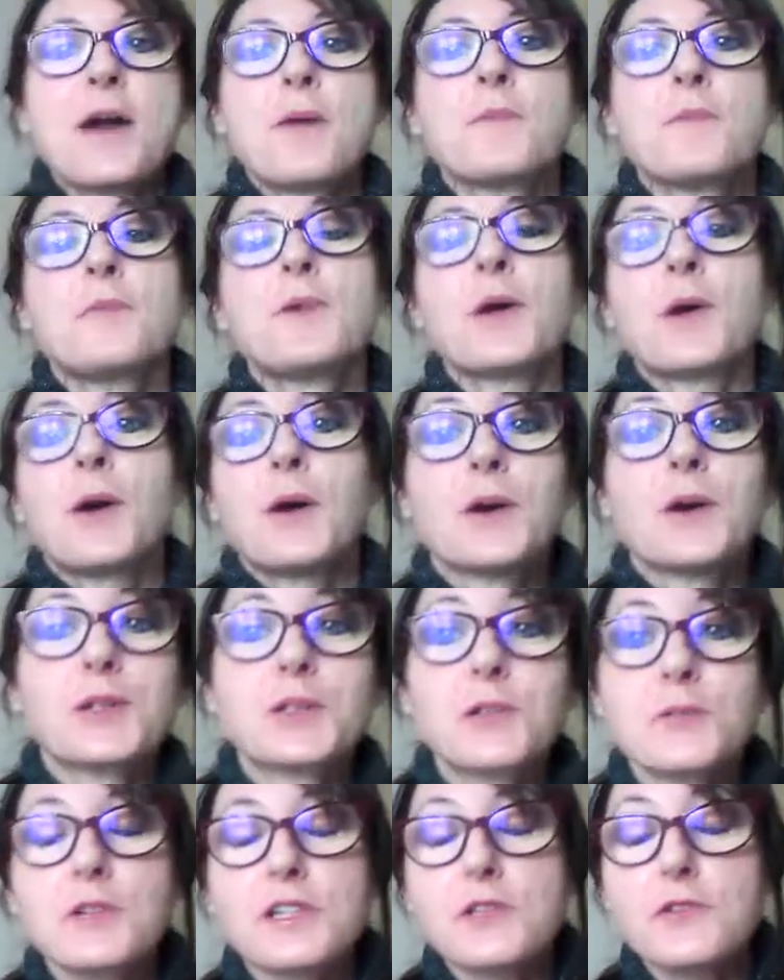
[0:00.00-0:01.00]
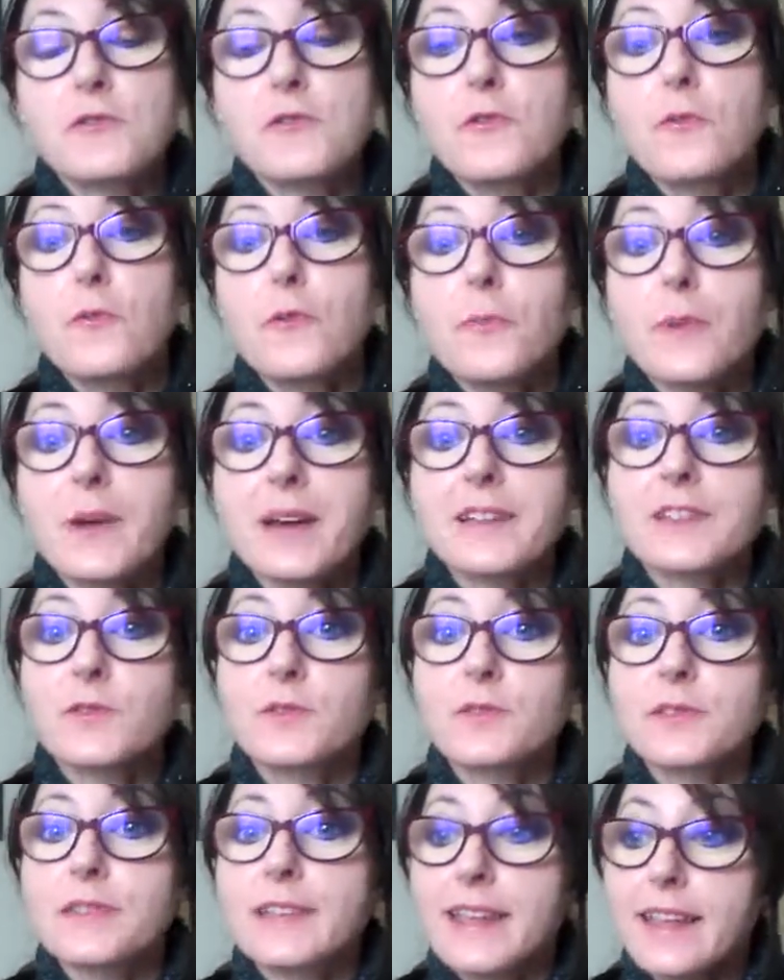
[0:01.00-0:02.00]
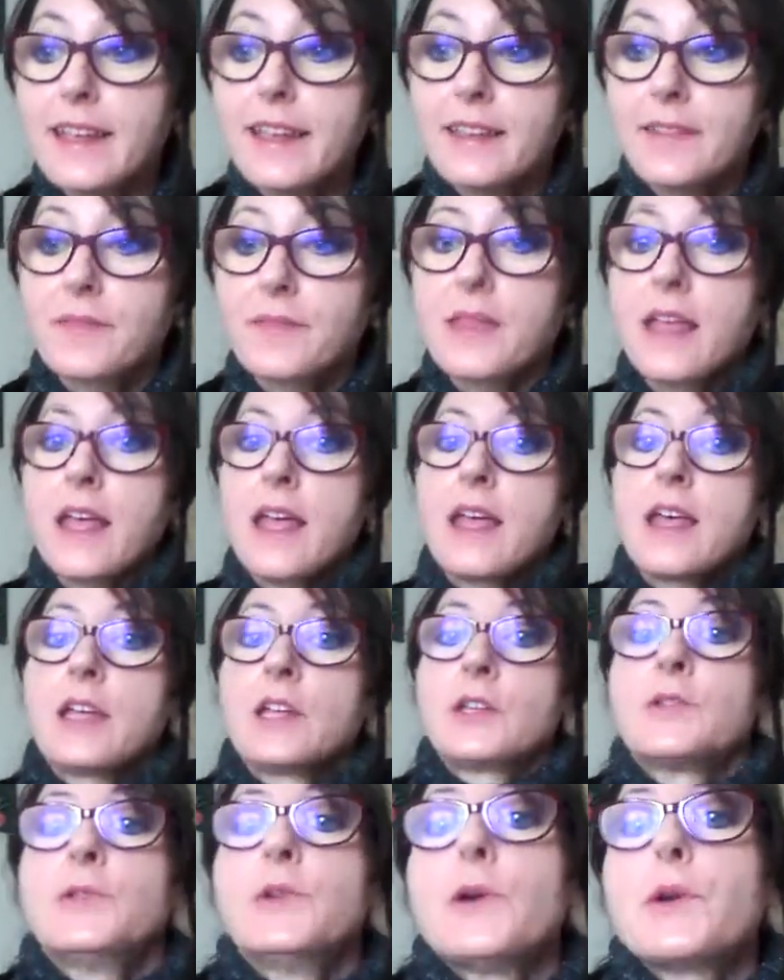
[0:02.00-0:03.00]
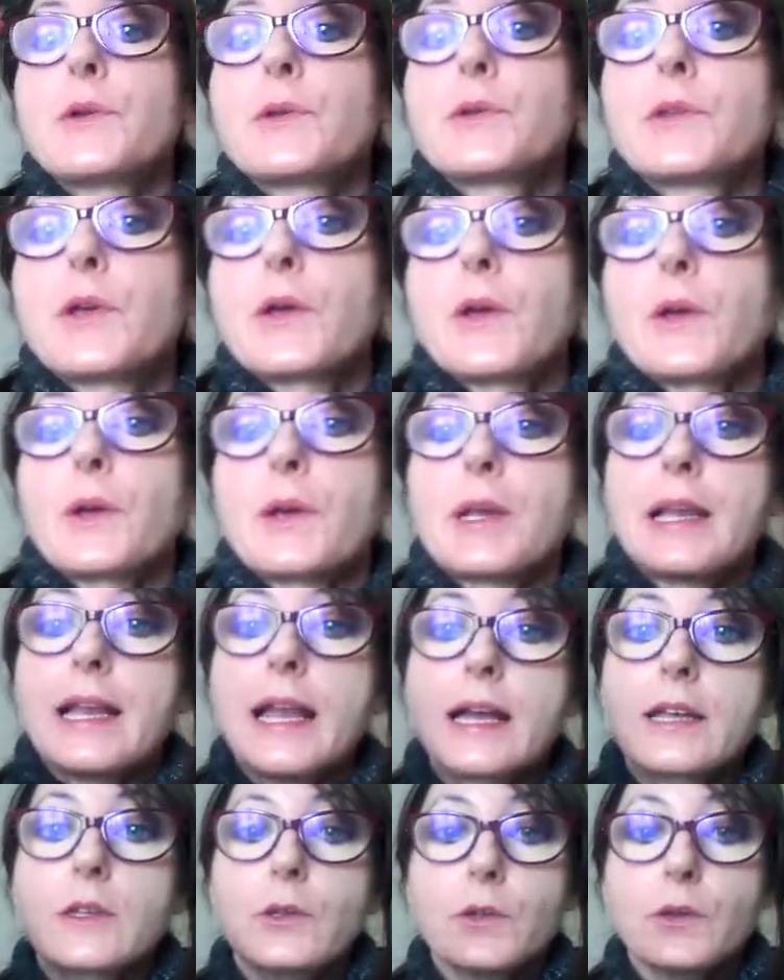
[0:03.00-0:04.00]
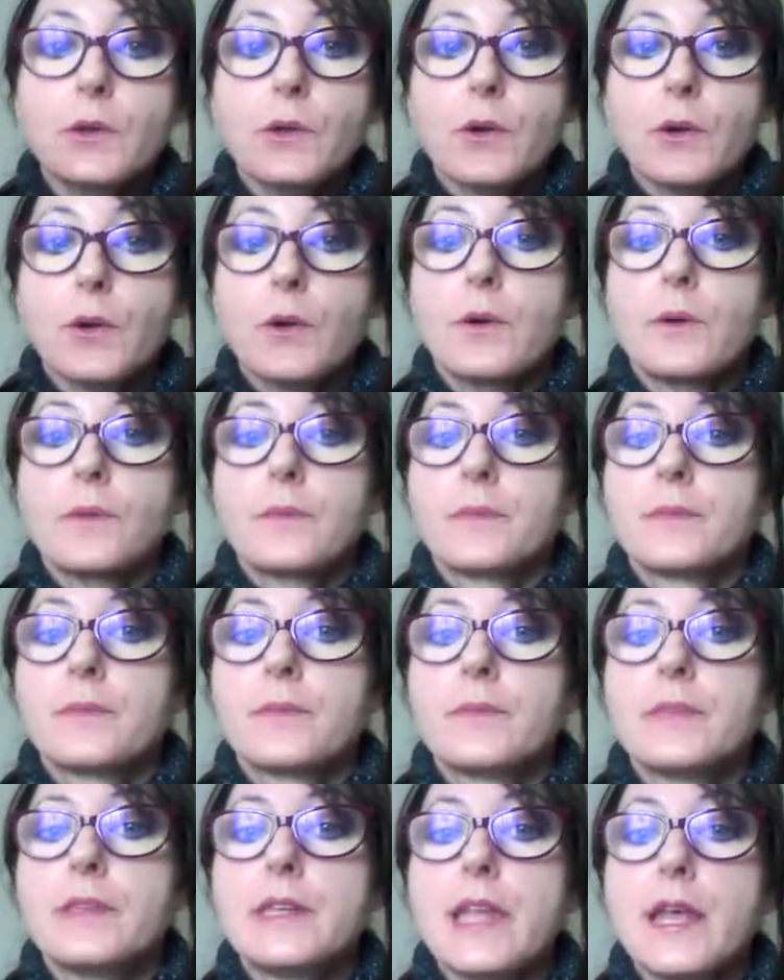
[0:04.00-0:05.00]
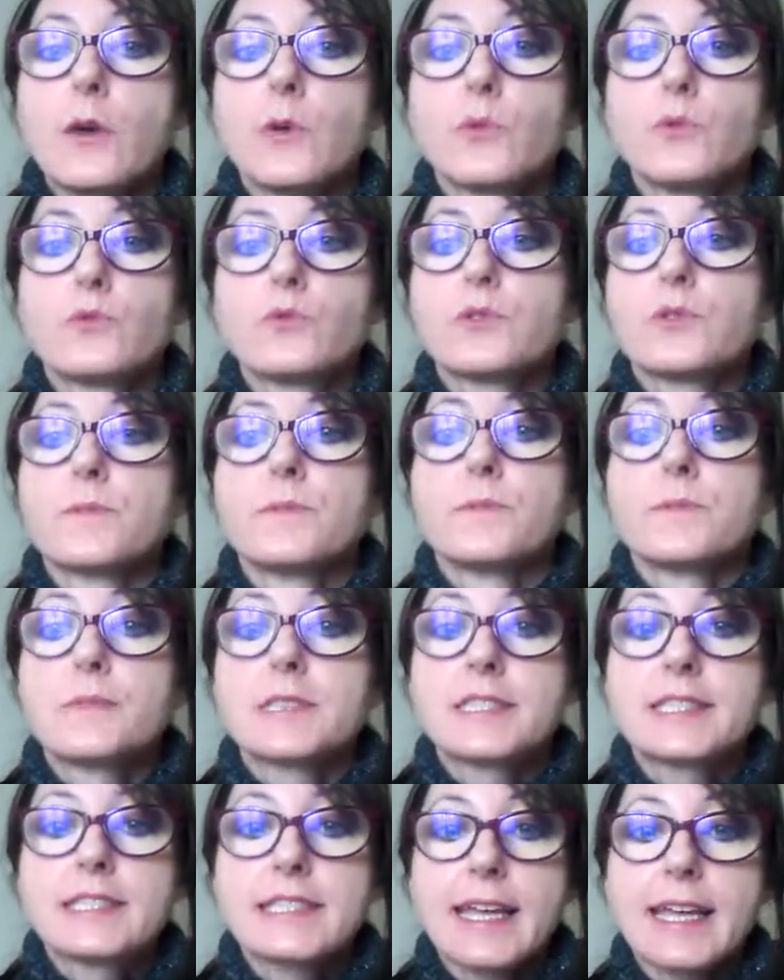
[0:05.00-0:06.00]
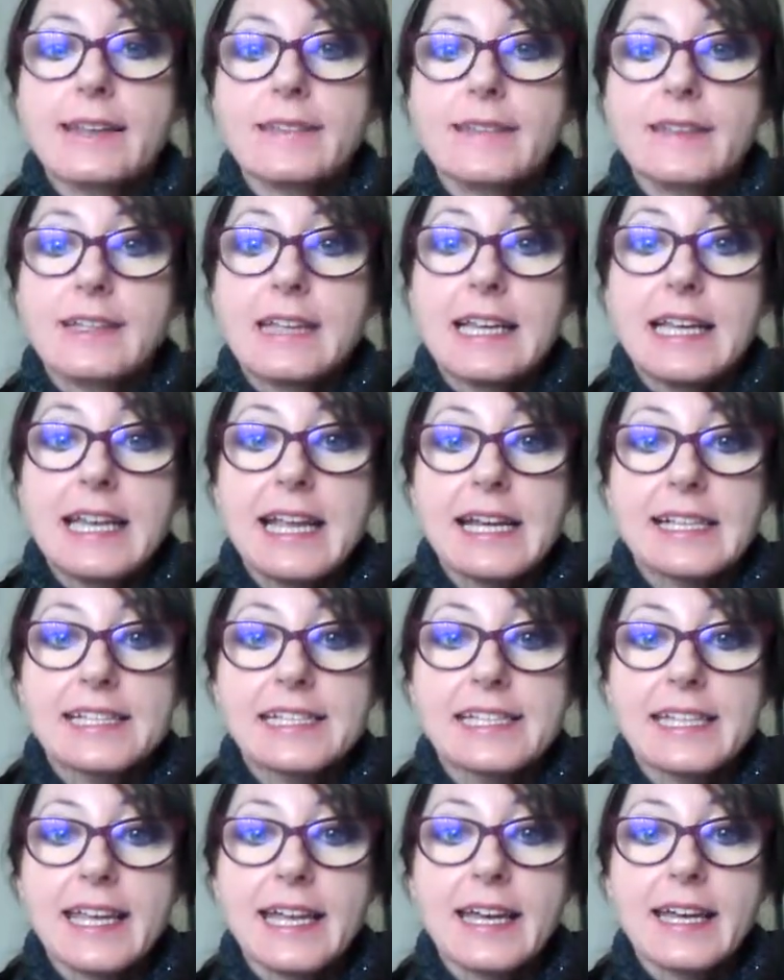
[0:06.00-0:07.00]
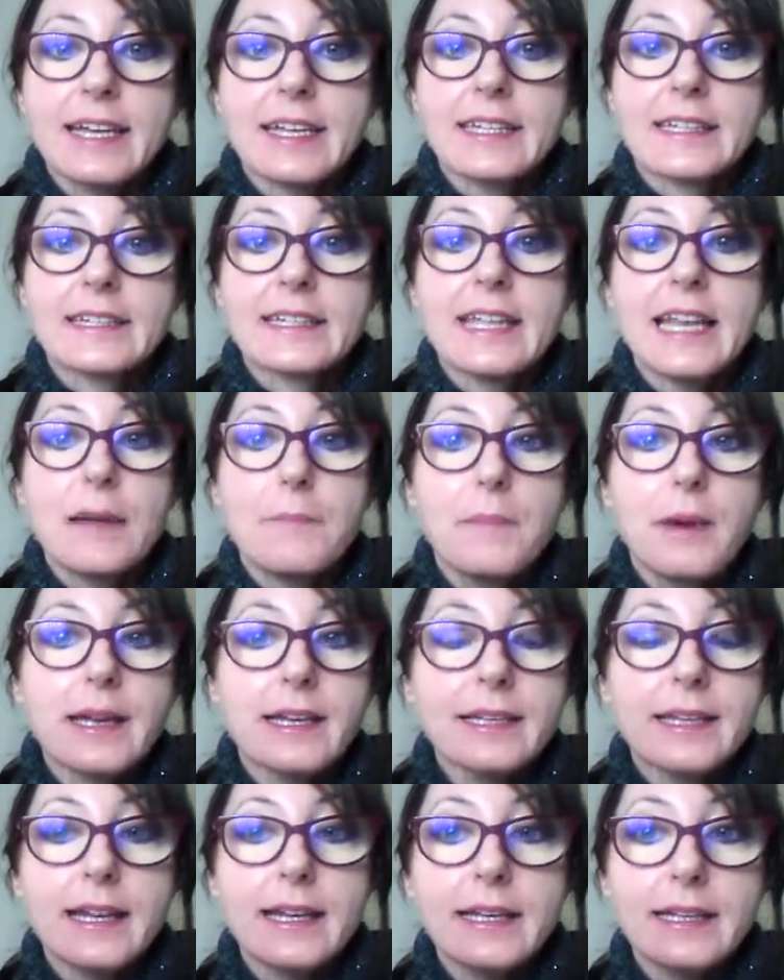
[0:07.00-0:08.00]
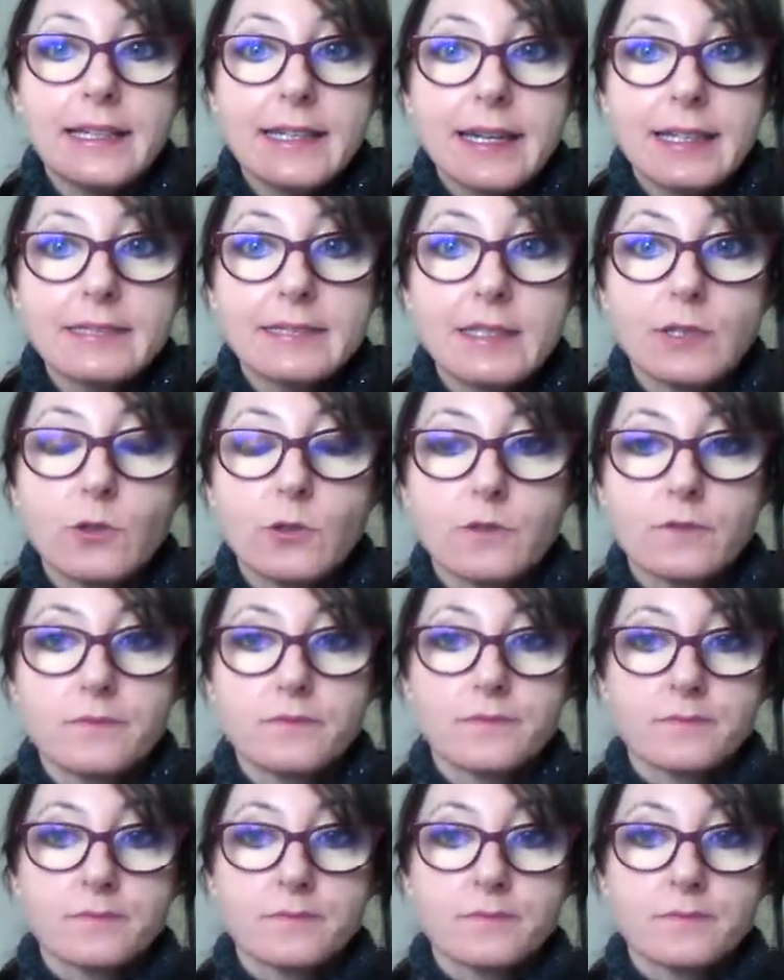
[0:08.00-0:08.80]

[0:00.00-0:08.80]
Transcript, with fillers: Bon, aujourd'hui je vais vous présenter donc la cure News 7 laser de la marque Gatino.